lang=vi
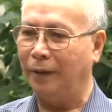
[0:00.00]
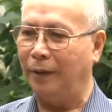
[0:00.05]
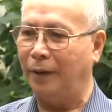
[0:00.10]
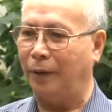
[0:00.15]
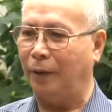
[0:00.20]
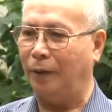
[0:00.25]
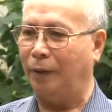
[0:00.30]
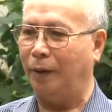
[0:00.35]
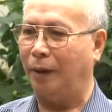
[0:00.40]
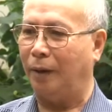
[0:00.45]

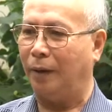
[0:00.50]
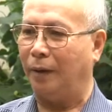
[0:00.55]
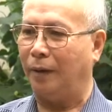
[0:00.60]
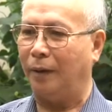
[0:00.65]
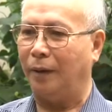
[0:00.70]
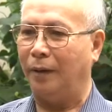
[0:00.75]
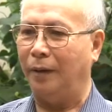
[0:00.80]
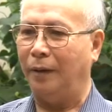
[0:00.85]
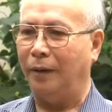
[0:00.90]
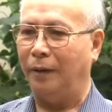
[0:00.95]
thì có thể
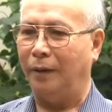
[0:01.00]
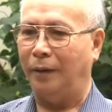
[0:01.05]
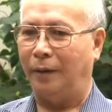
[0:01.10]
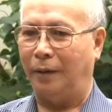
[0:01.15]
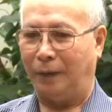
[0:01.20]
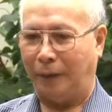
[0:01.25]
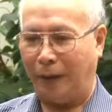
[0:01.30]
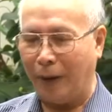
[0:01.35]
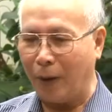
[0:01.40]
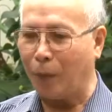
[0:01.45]

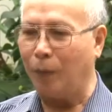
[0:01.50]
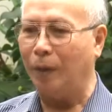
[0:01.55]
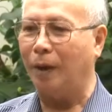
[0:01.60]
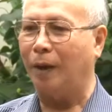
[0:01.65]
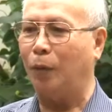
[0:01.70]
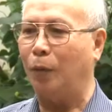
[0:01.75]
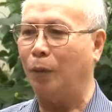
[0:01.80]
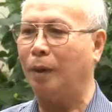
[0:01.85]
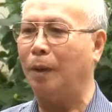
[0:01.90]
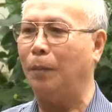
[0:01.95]
à, theo
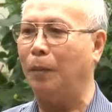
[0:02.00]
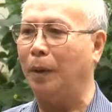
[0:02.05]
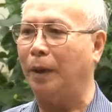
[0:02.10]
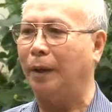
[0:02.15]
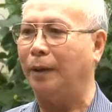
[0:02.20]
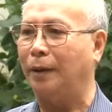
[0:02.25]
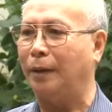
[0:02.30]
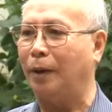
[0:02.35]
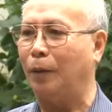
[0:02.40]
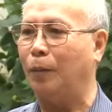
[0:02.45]
được hút tâm
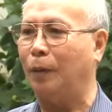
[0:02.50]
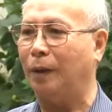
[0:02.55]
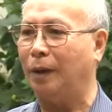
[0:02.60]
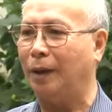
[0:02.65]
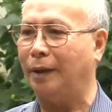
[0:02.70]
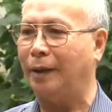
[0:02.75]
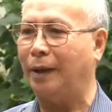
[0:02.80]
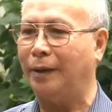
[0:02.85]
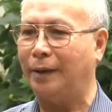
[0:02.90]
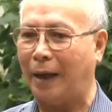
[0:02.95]
bình trong một
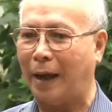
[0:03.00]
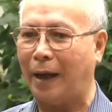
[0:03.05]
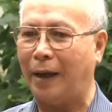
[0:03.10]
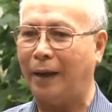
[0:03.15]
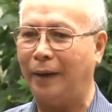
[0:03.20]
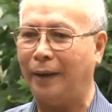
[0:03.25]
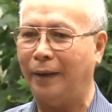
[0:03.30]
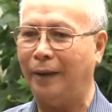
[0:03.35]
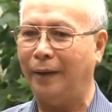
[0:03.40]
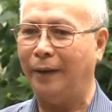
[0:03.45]
thời gian dài